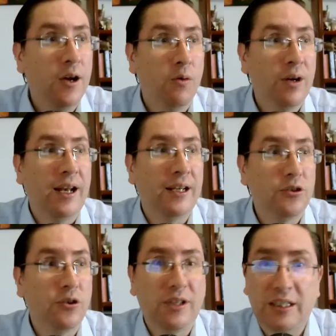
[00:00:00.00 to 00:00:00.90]
una
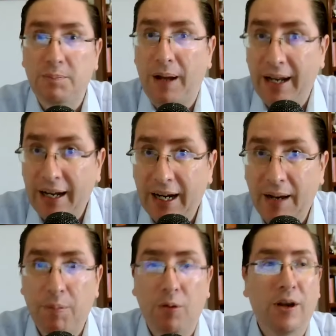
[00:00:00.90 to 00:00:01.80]
elección
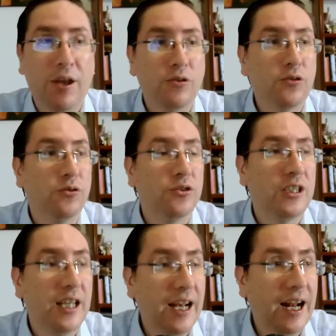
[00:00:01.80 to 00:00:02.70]
dispareja, por lo que ellos
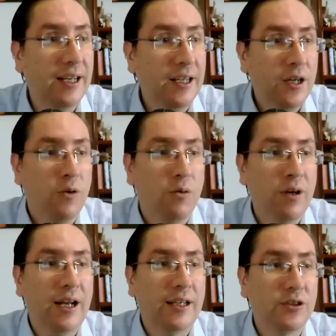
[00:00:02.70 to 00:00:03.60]
consideran
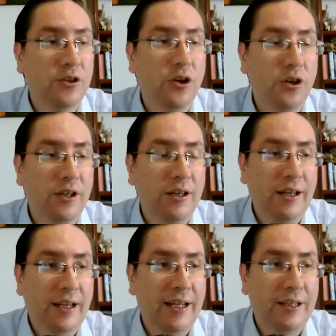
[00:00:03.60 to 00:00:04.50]
una elección
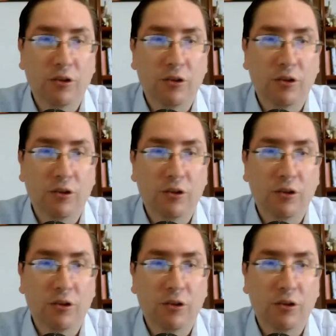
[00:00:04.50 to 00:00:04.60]
eh,